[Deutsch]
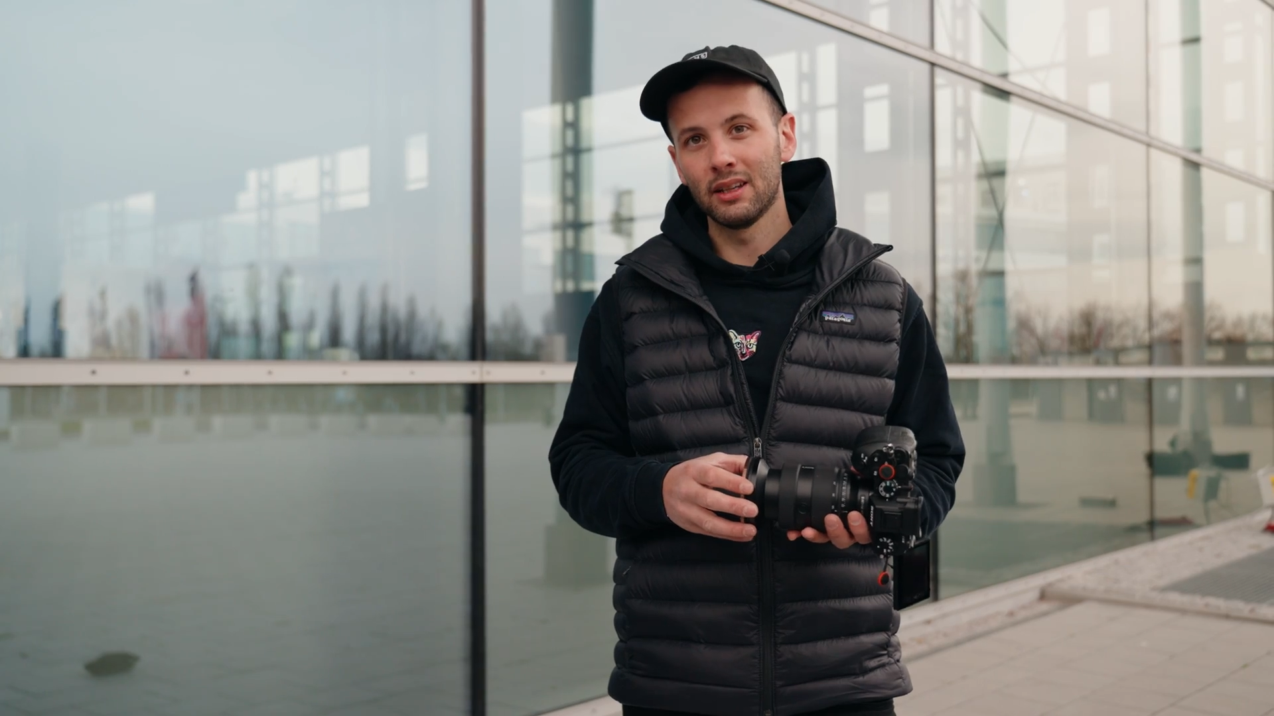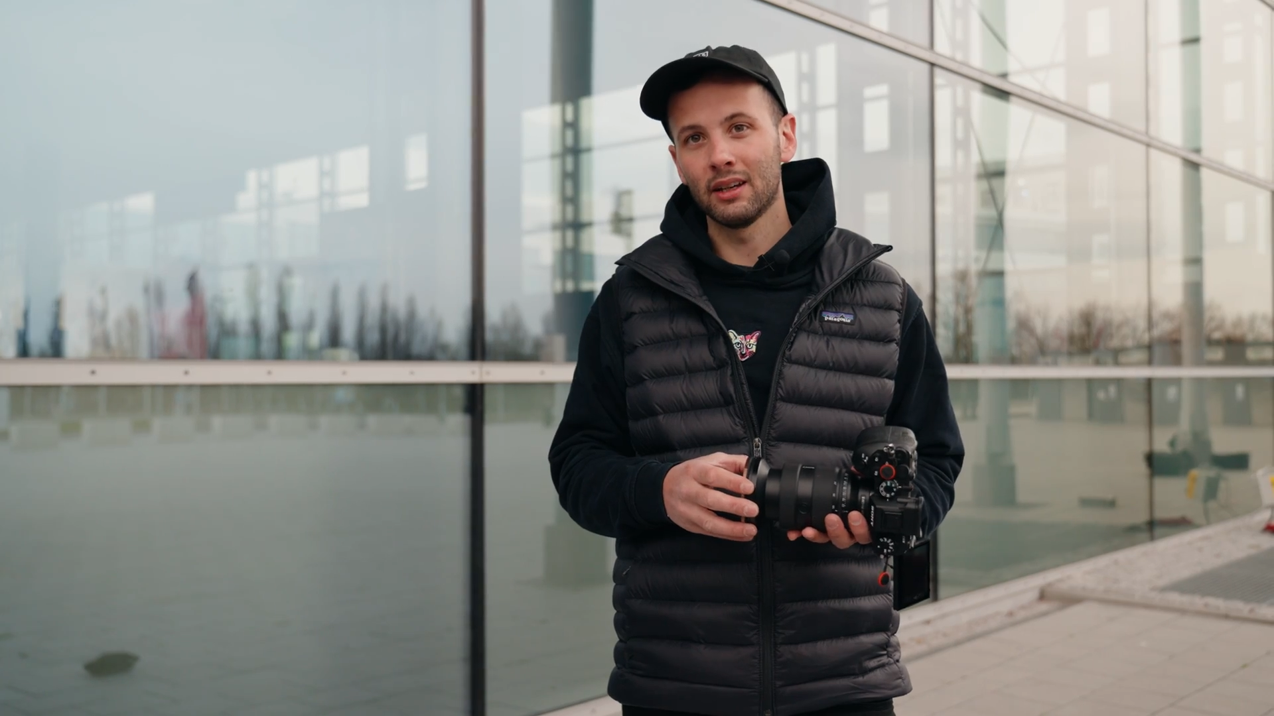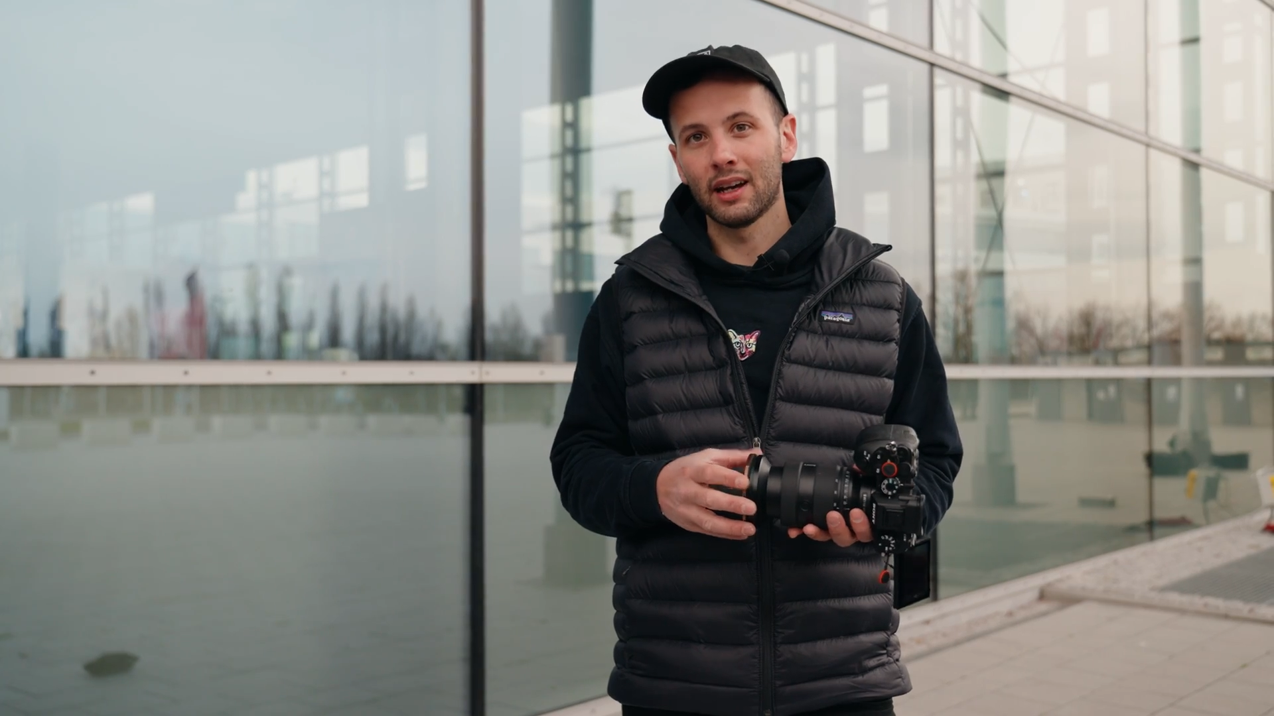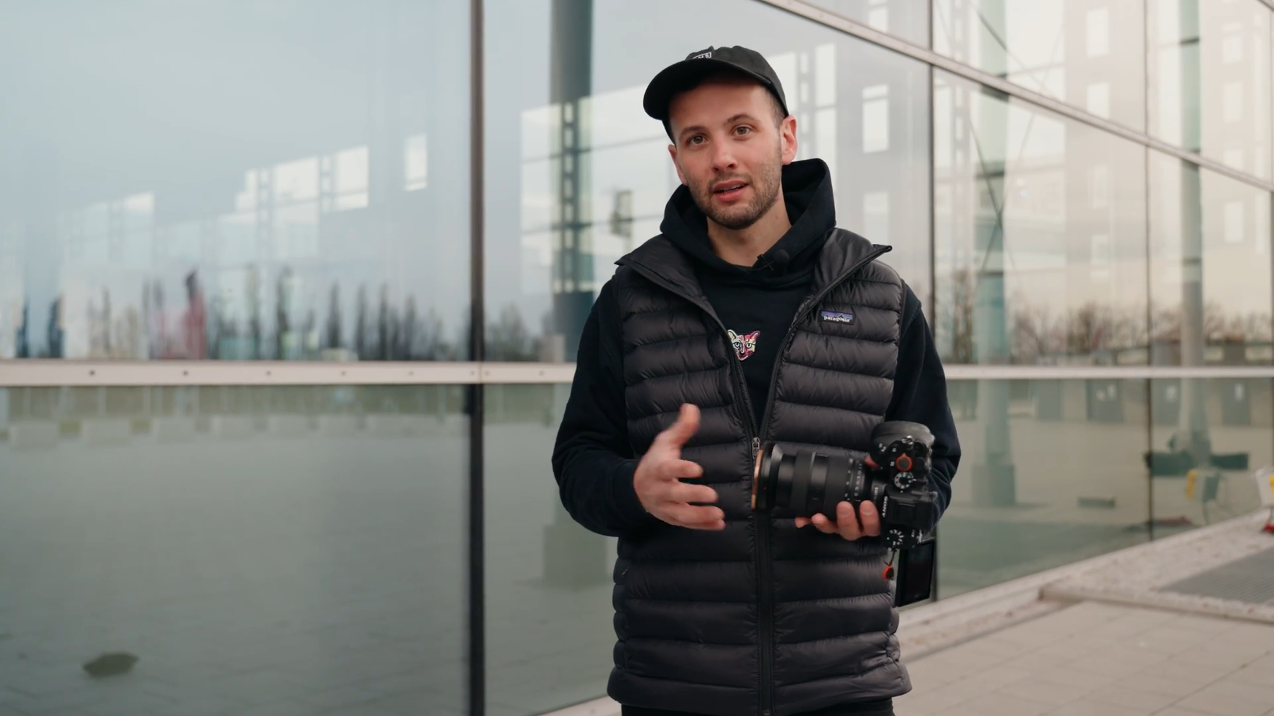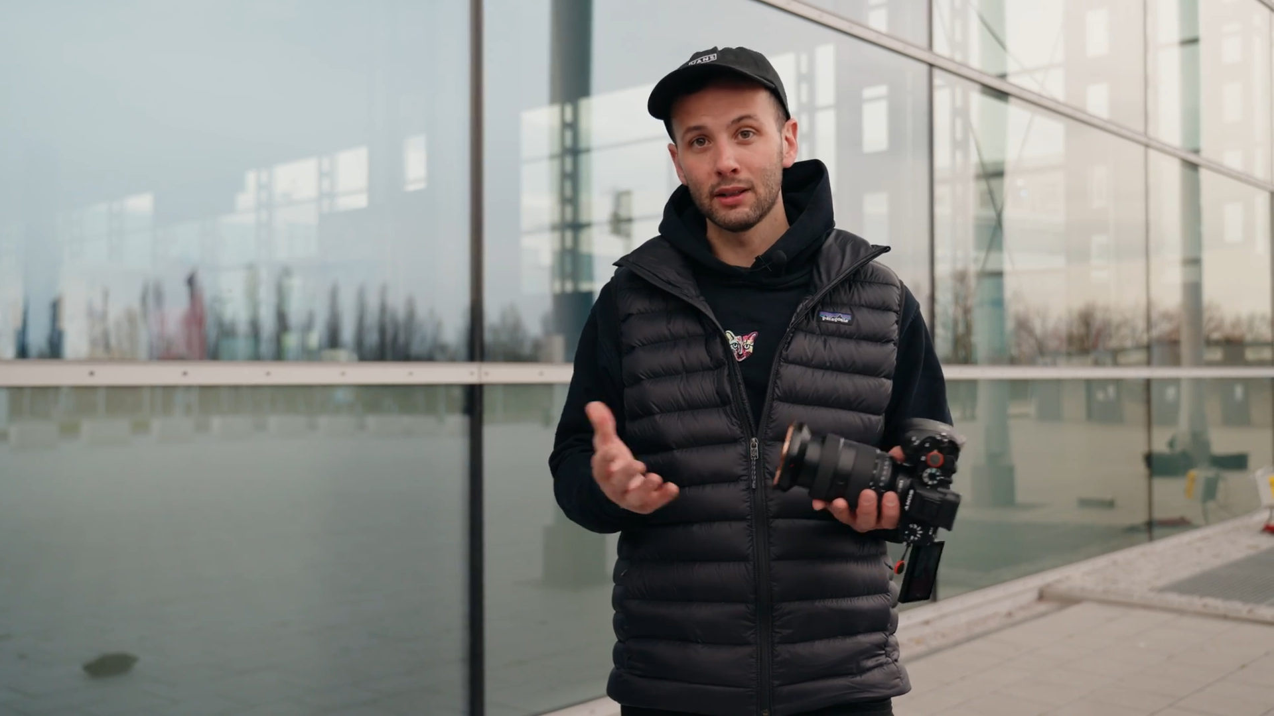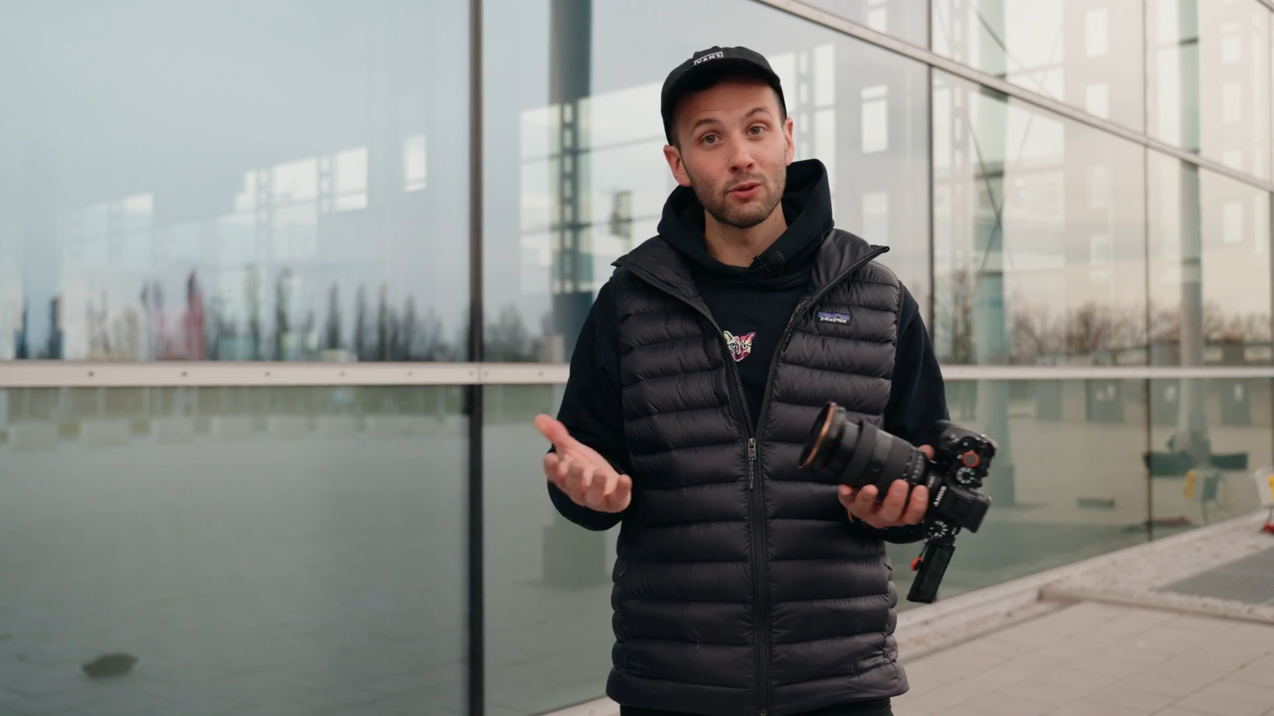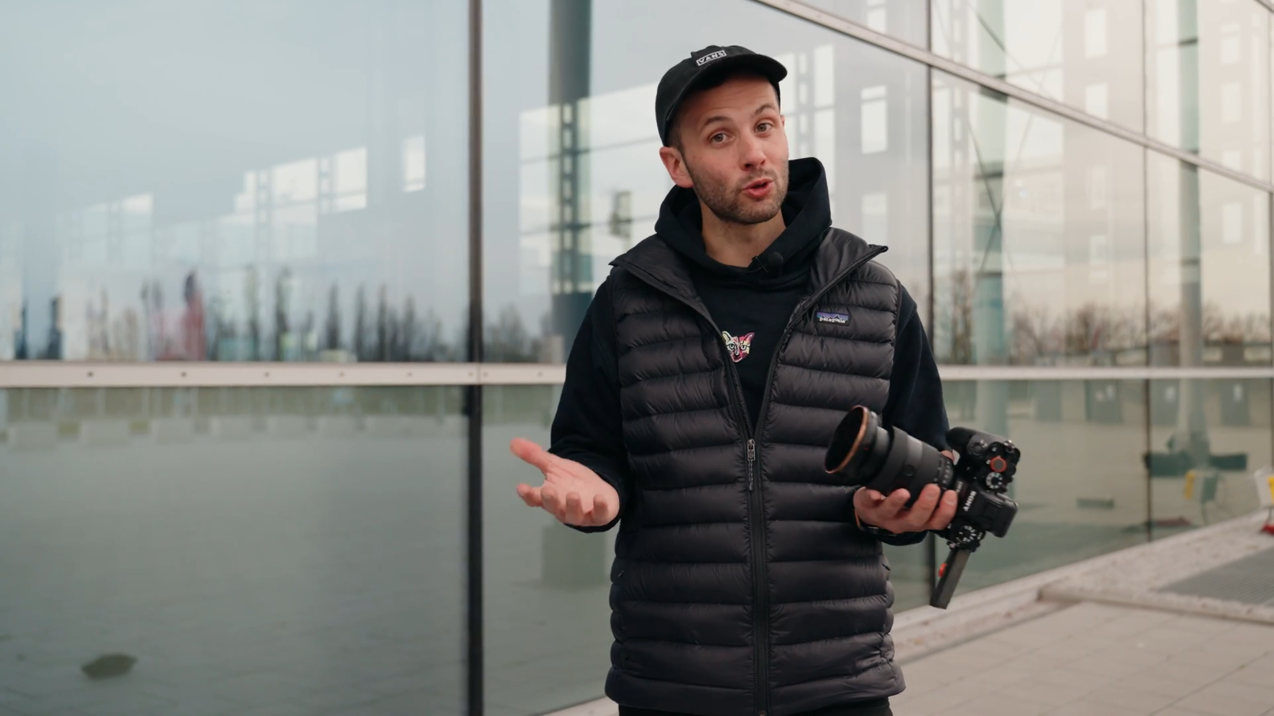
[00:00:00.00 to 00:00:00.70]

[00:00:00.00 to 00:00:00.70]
der relativ